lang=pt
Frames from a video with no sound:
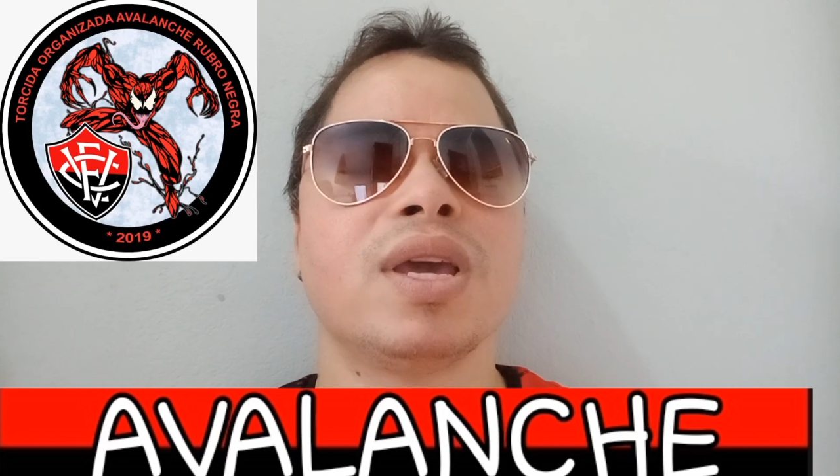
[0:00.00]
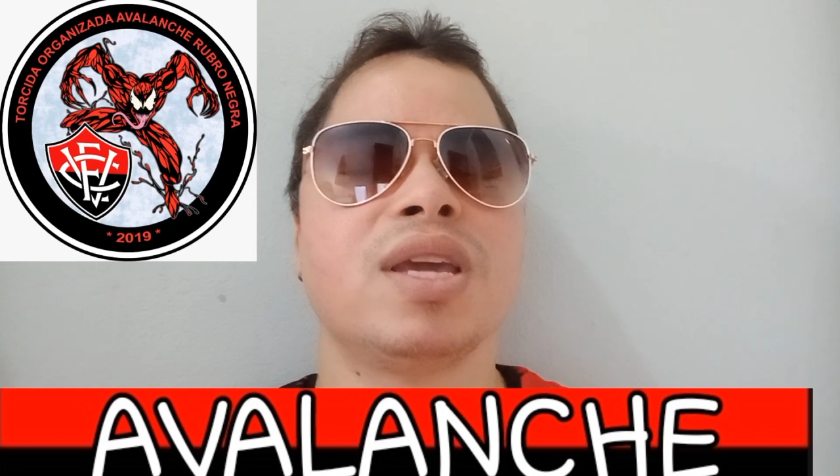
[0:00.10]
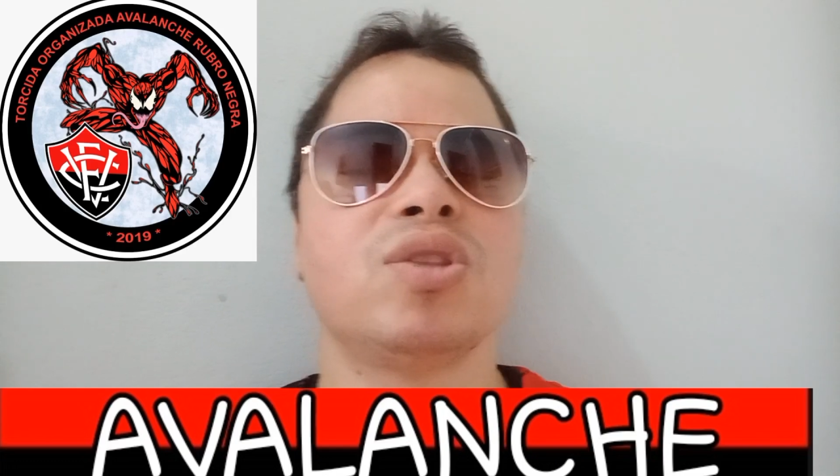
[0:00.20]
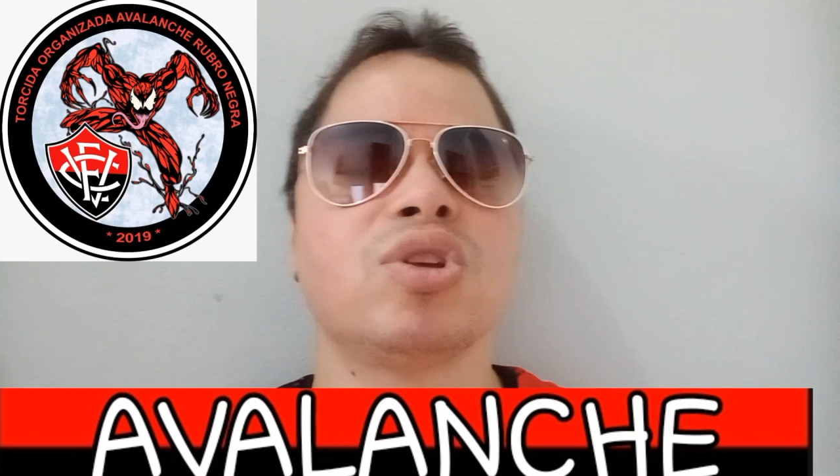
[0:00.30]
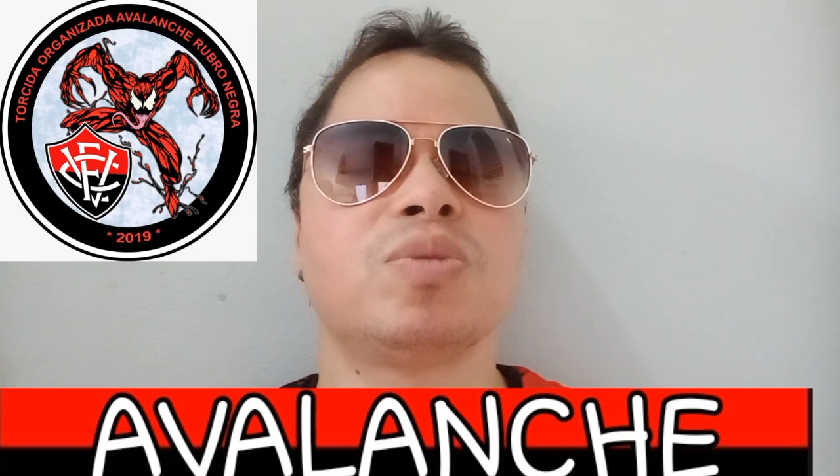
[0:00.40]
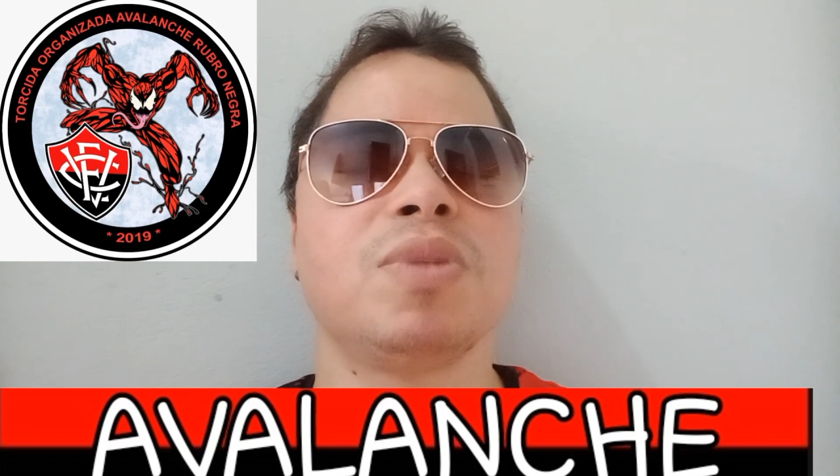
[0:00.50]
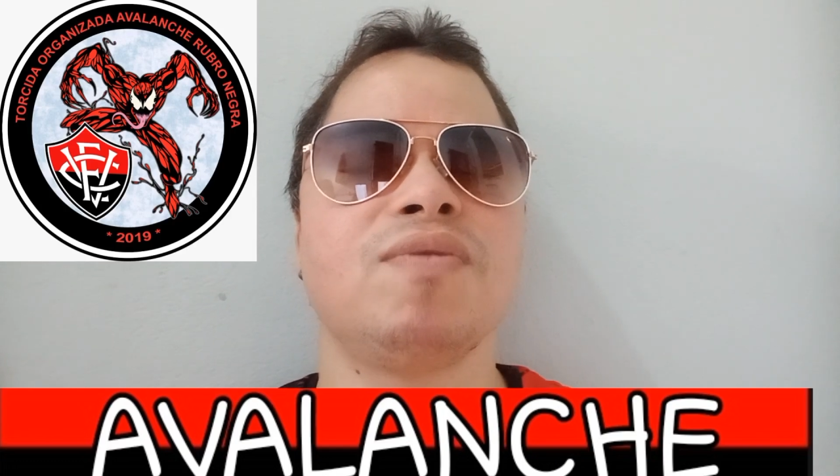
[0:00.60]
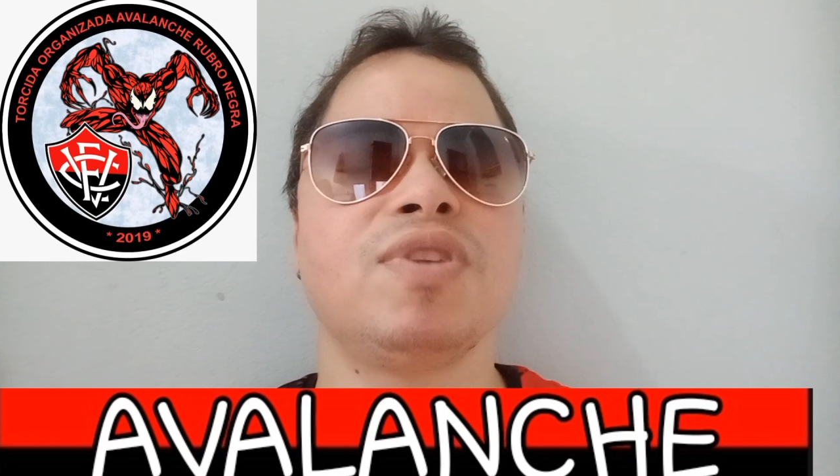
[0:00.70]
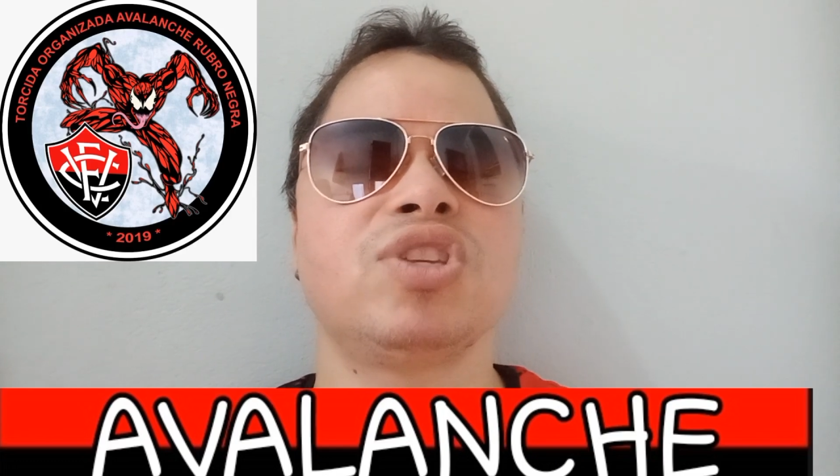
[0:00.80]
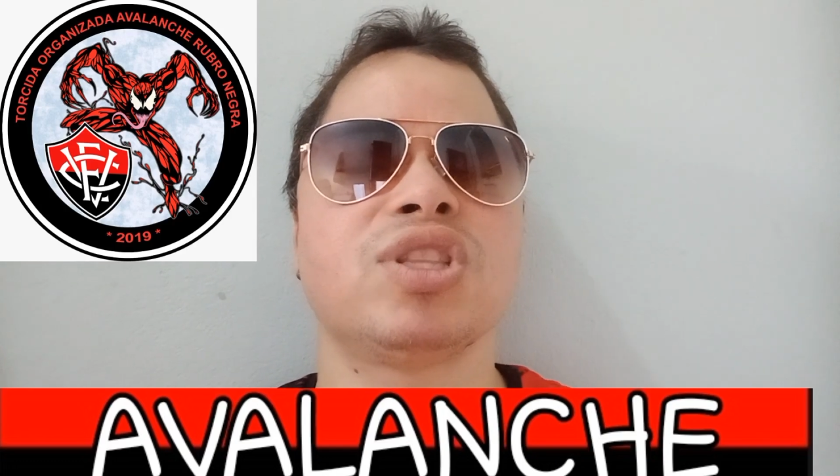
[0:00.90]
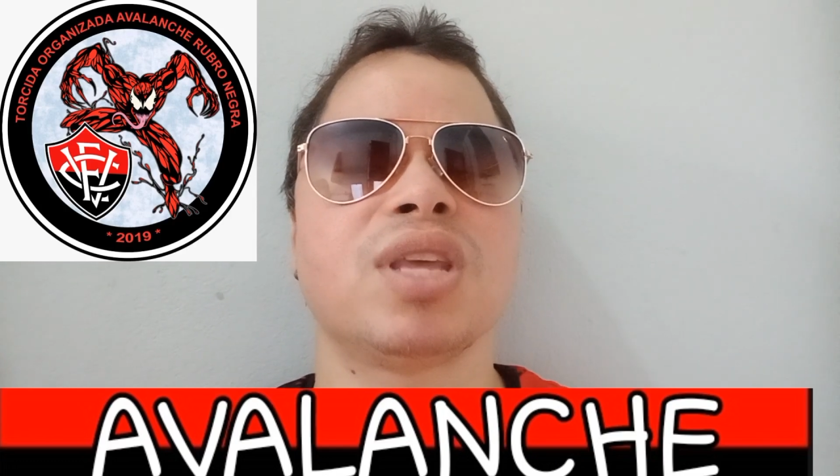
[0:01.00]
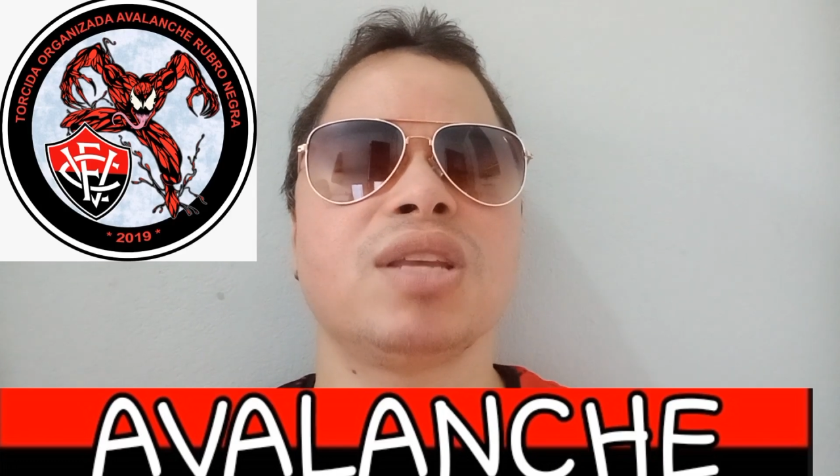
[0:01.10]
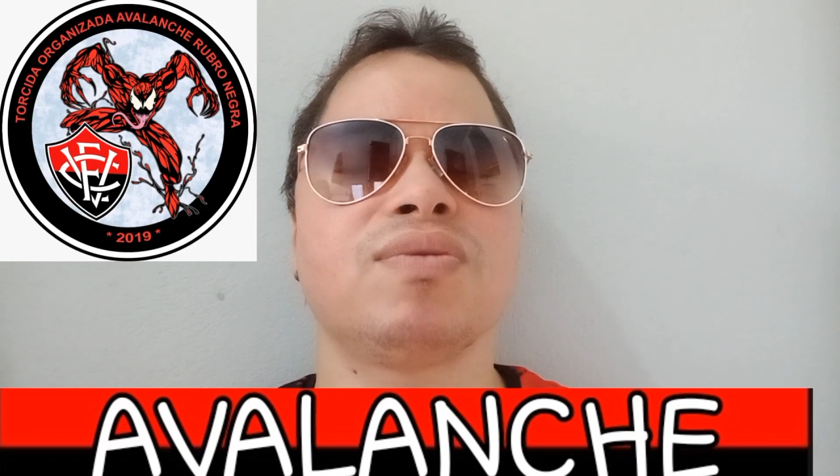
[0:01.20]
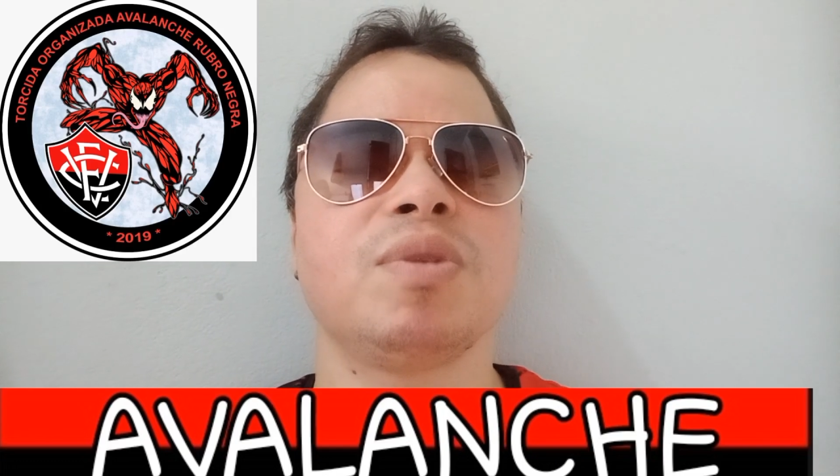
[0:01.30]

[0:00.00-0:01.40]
Em 2023